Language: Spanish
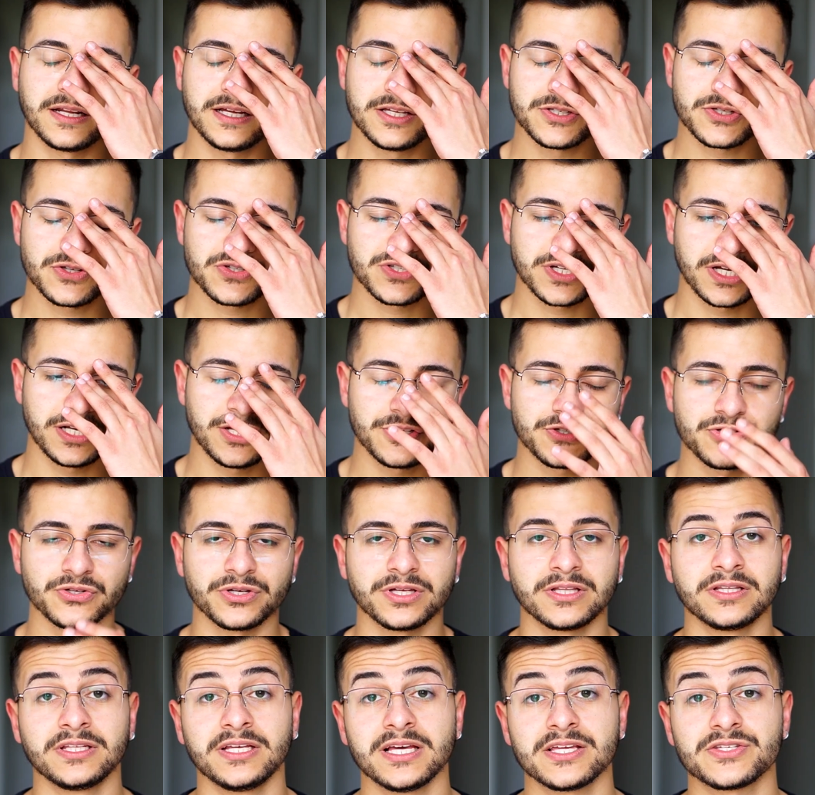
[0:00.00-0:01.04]
redes sociales
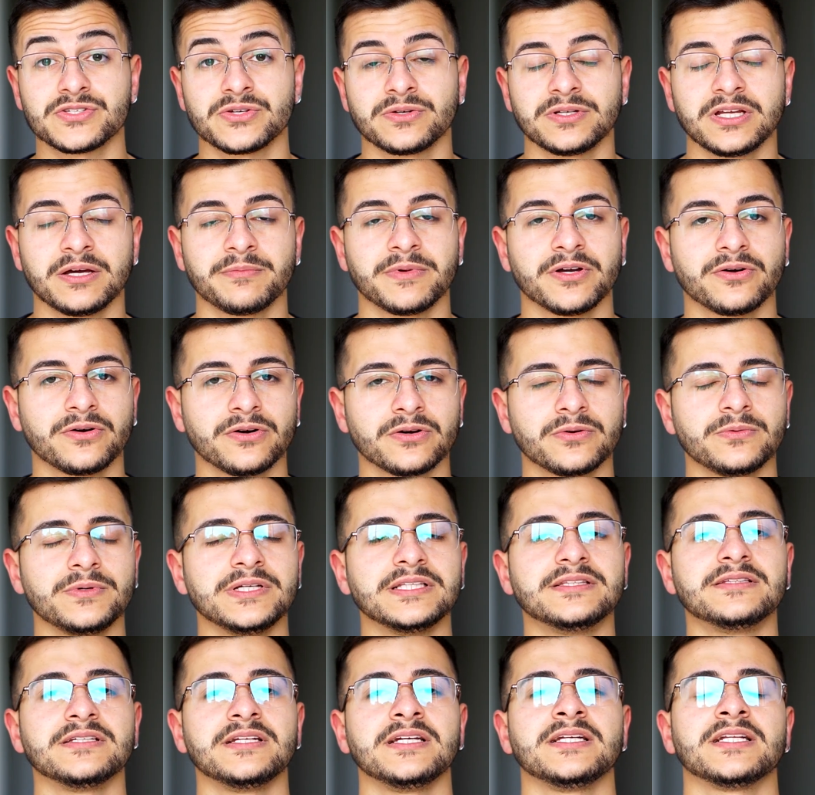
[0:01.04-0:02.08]
hoy en día son la mejor
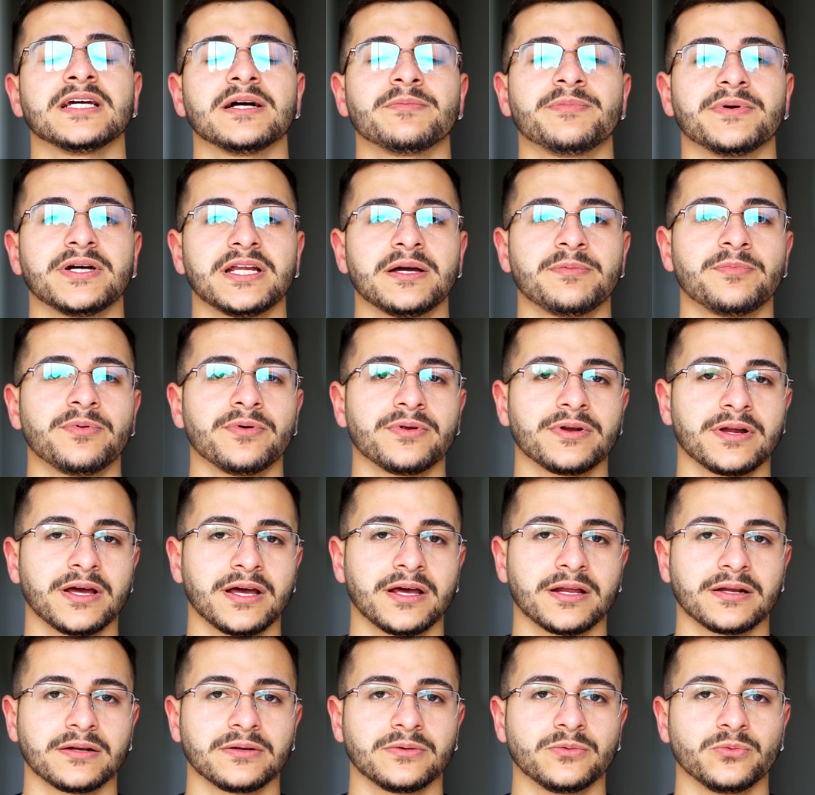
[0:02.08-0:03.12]
vitrina para
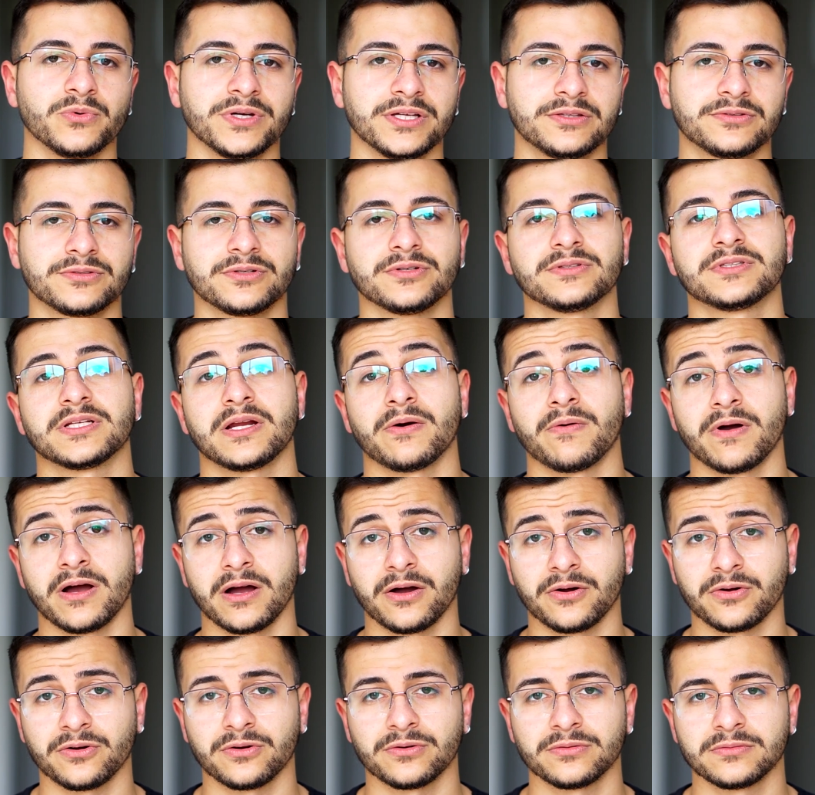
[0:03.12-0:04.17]
exponer nuestro
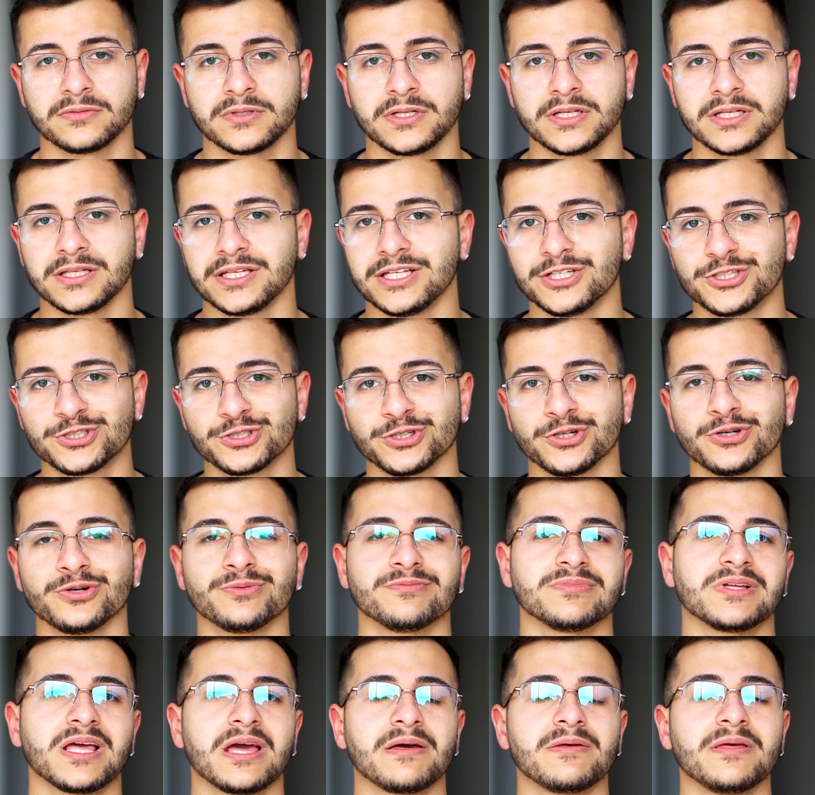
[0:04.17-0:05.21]
trabajo. Y
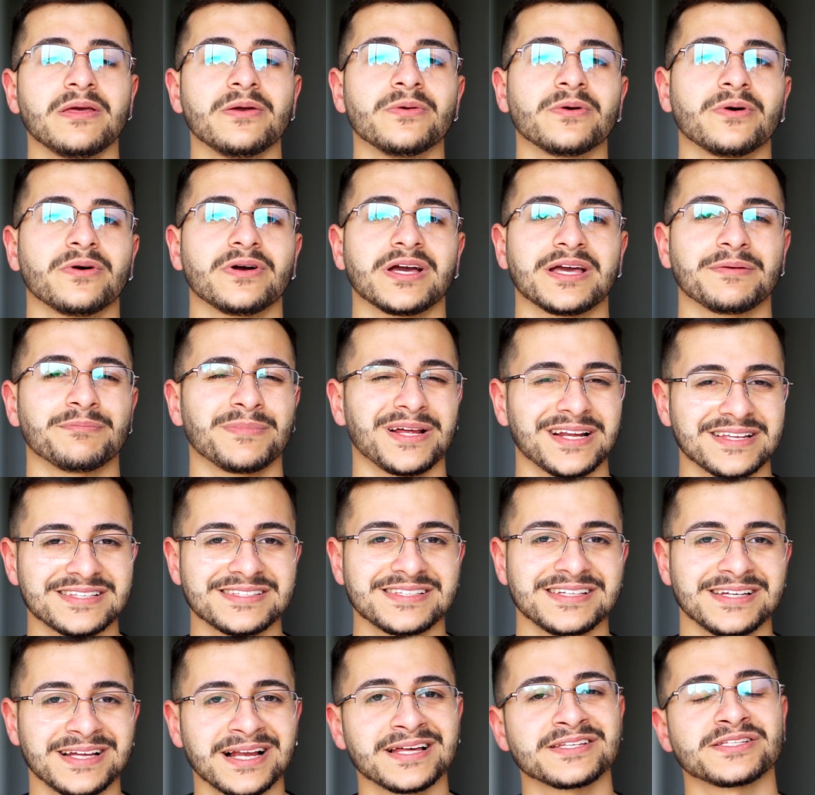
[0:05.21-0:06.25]
yo, que vivo en
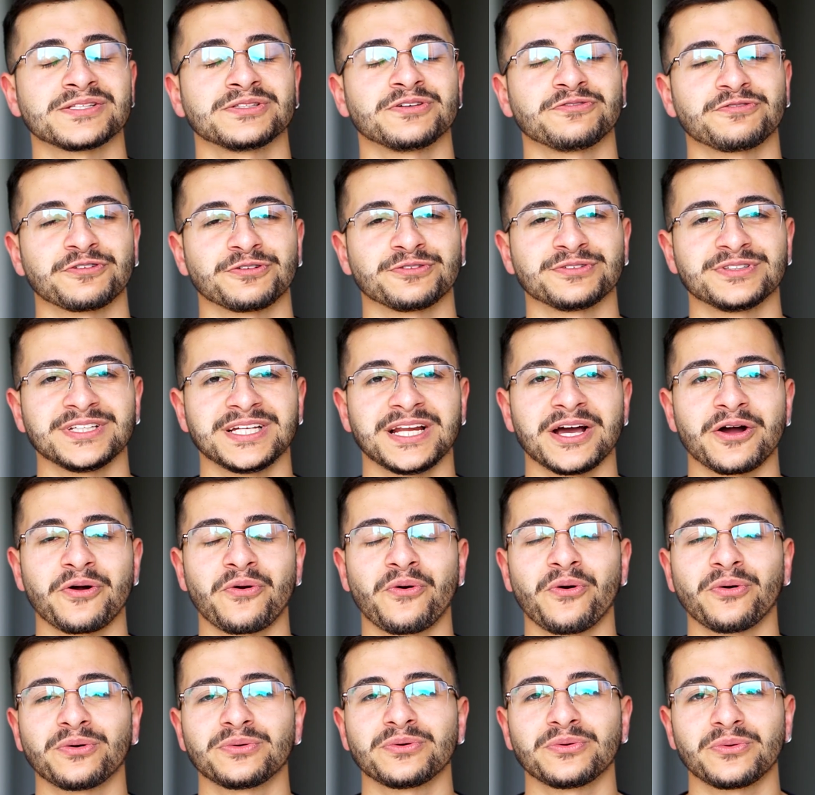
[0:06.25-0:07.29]
Brasil haciendo frontera
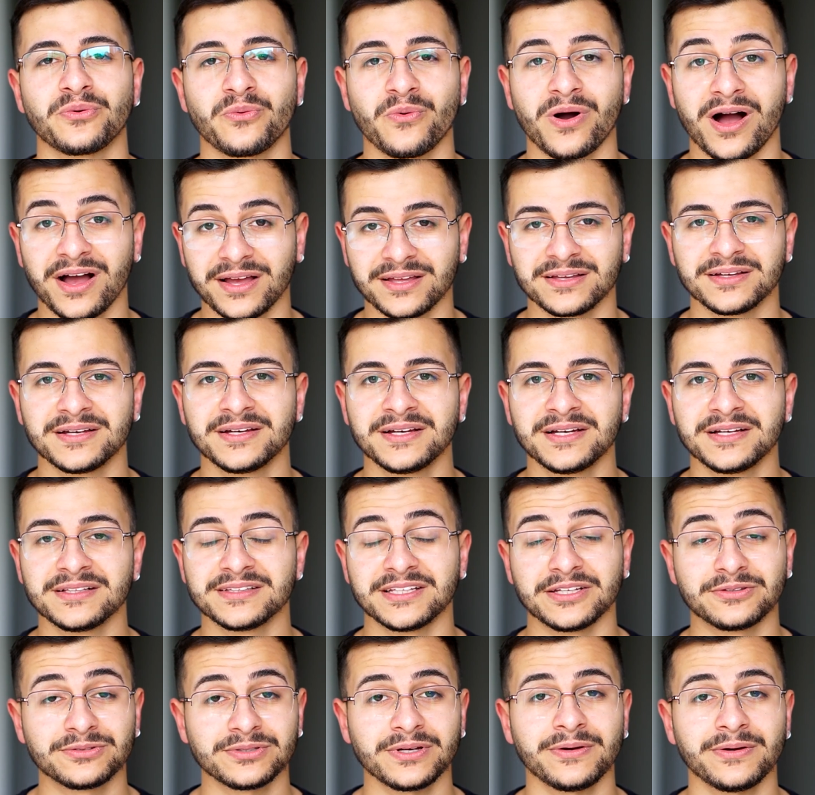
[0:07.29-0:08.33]
con Uruguay,
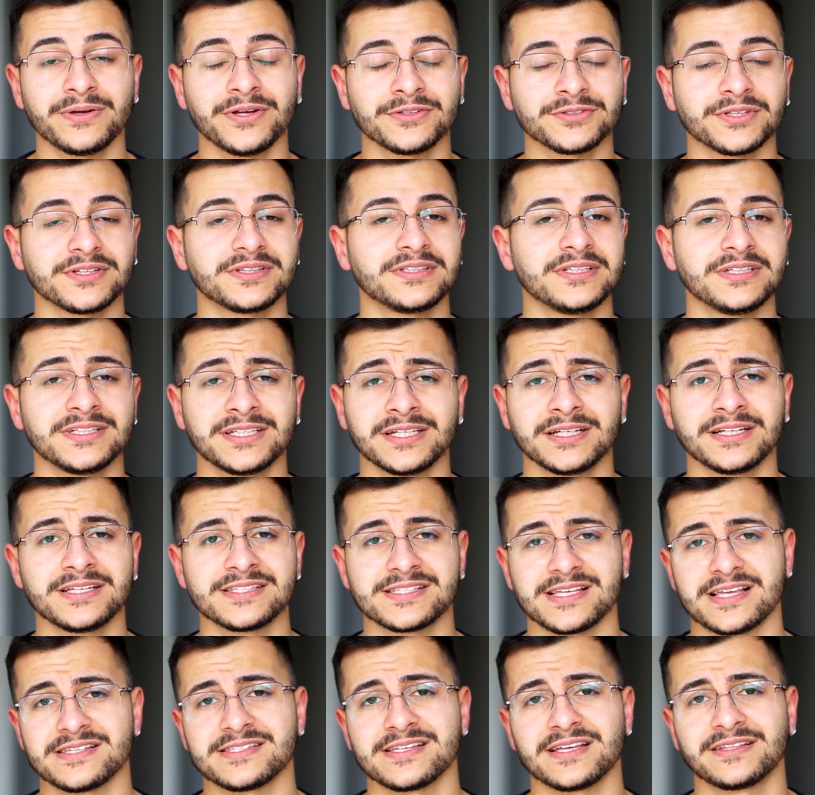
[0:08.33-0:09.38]
te estoy hablando a ti que
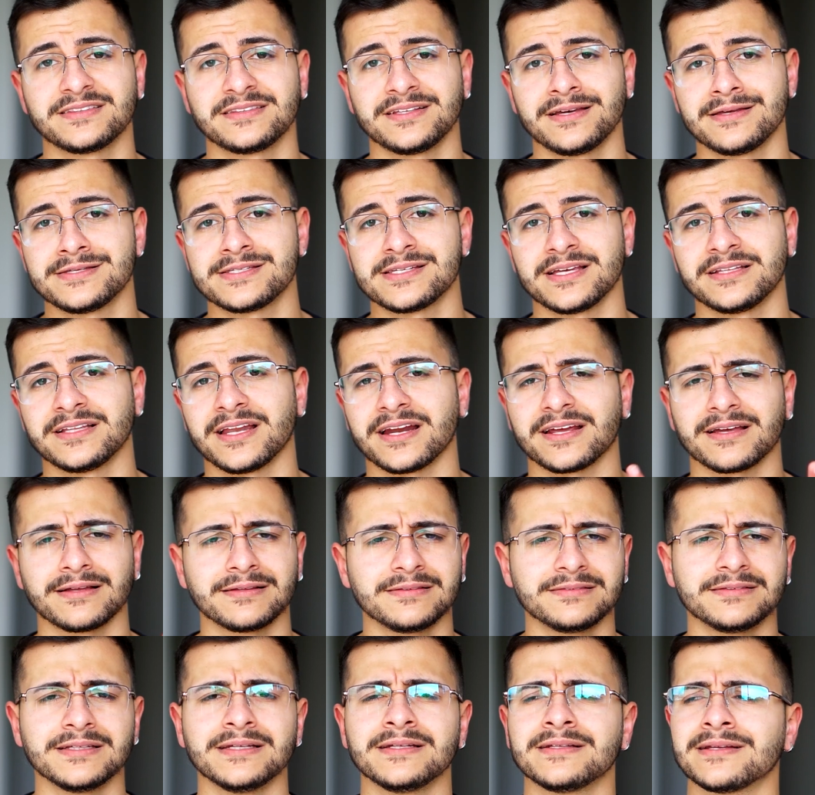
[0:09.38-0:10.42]
quizás estés en
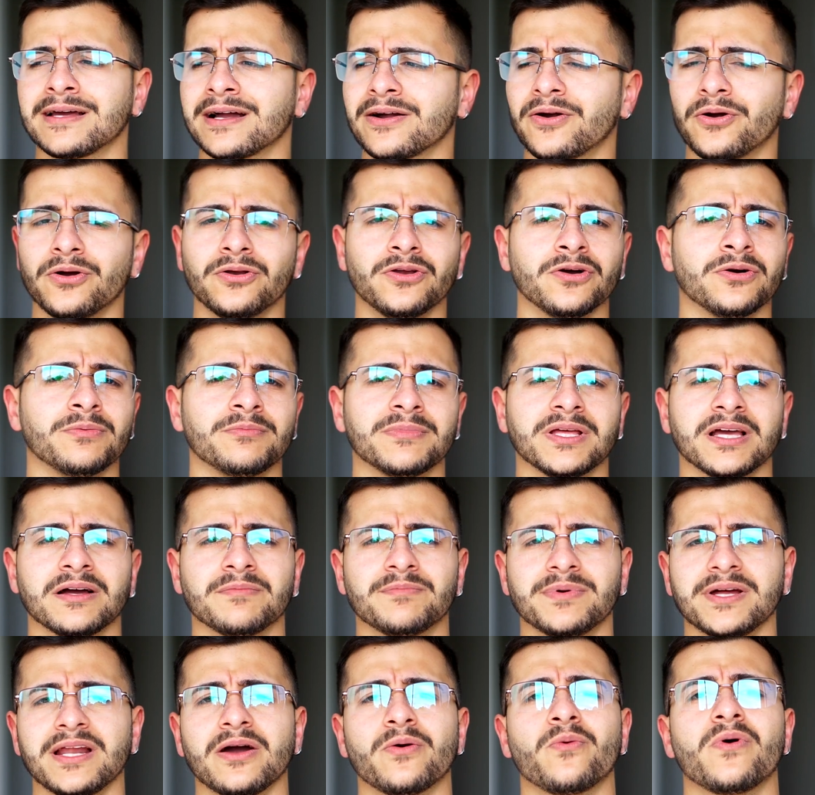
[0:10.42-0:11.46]
Argentina, Colombia,
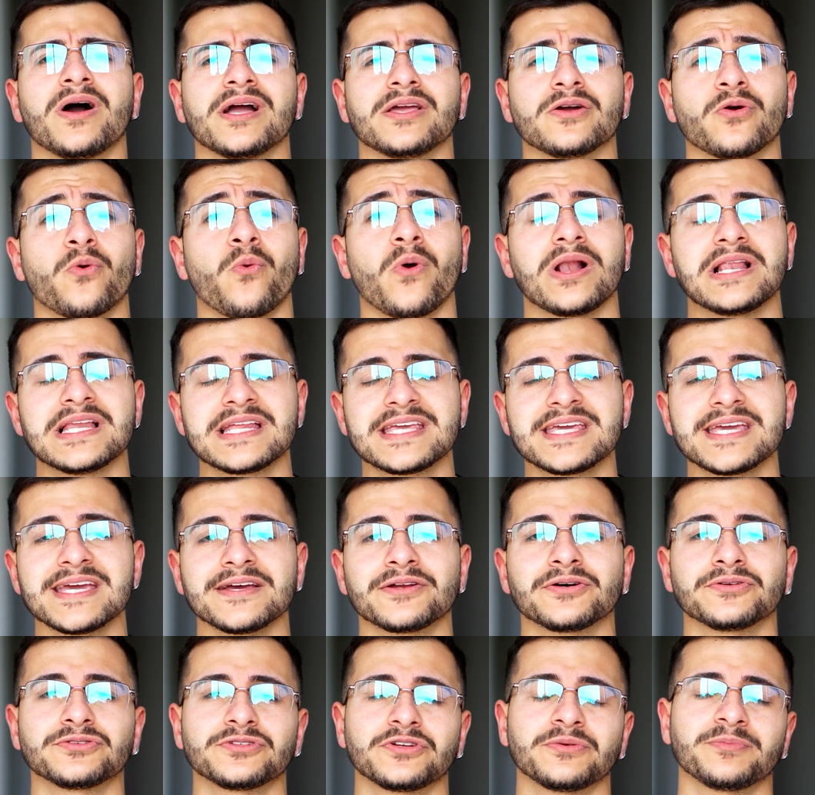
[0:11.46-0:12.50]
Paraguay o
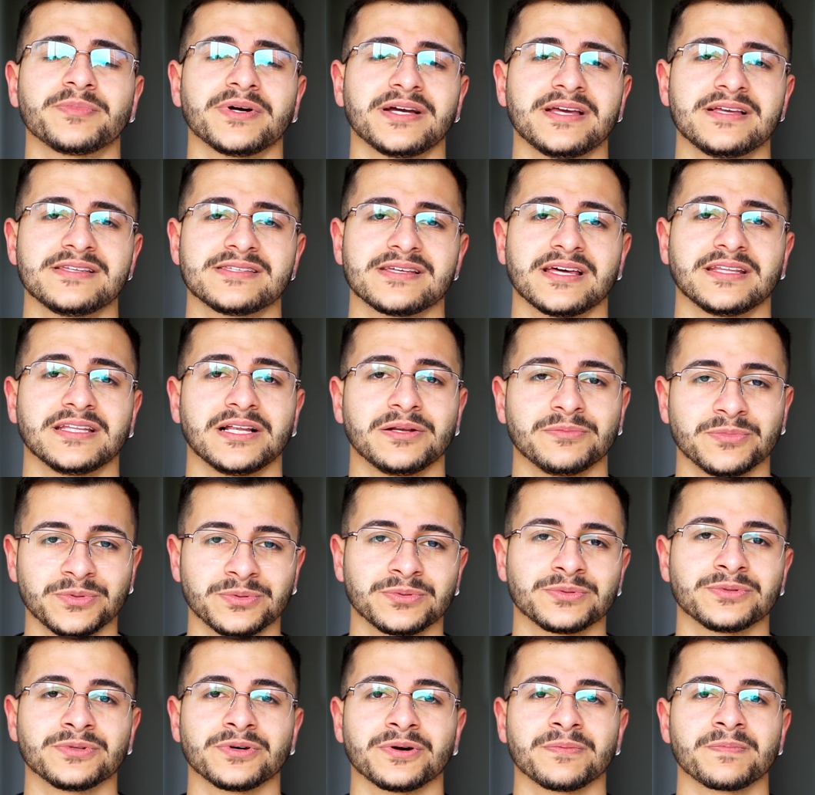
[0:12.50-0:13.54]
cualquier otro país en el
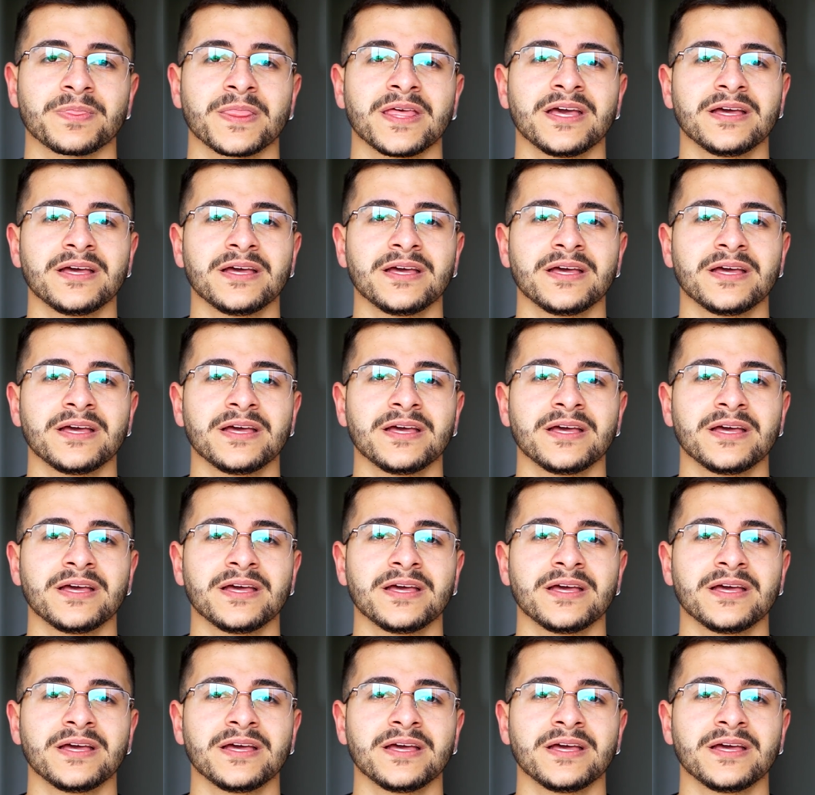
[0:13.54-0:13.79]
mundo.